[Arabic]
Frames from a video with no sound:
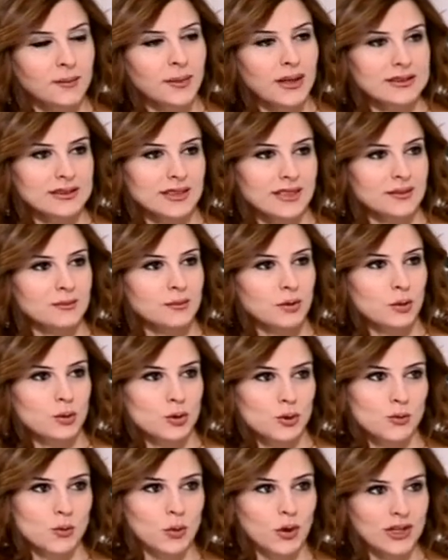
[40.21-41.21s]
بعدين
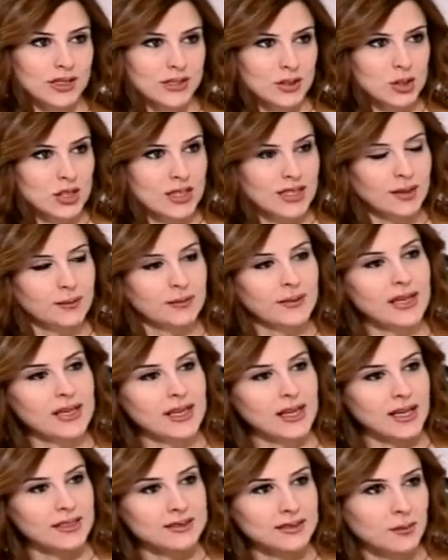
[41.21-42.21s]
بالاسبوع اللي جاي
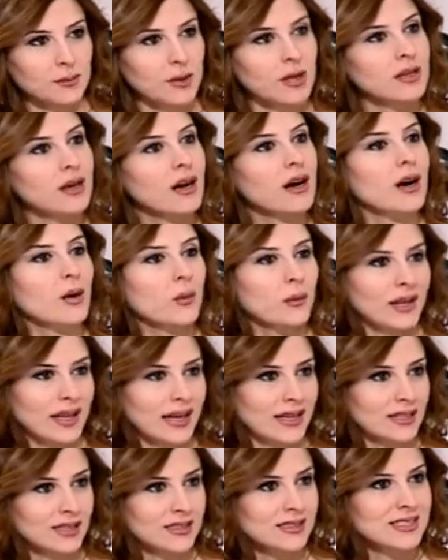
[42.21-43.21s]
بنحكي عن المراه او
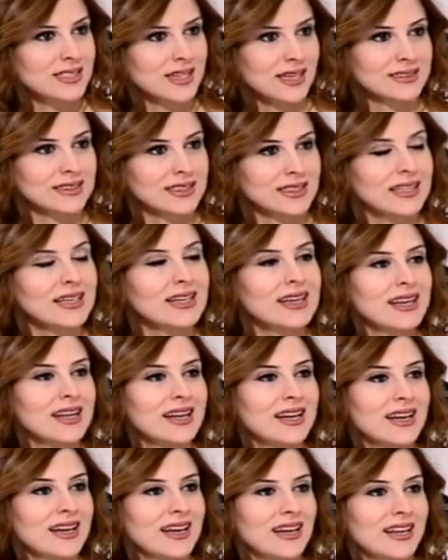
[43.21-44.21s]
العكس يعني حلوه
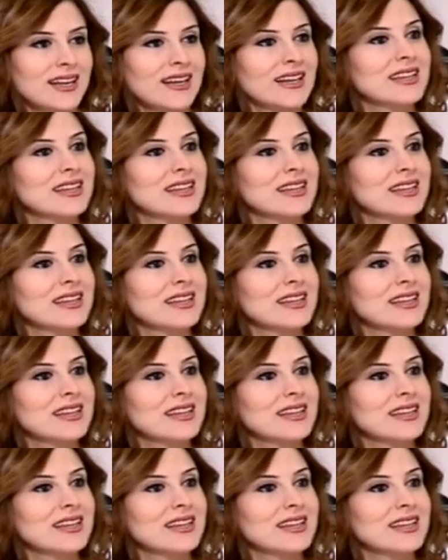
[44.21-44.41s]
المساواه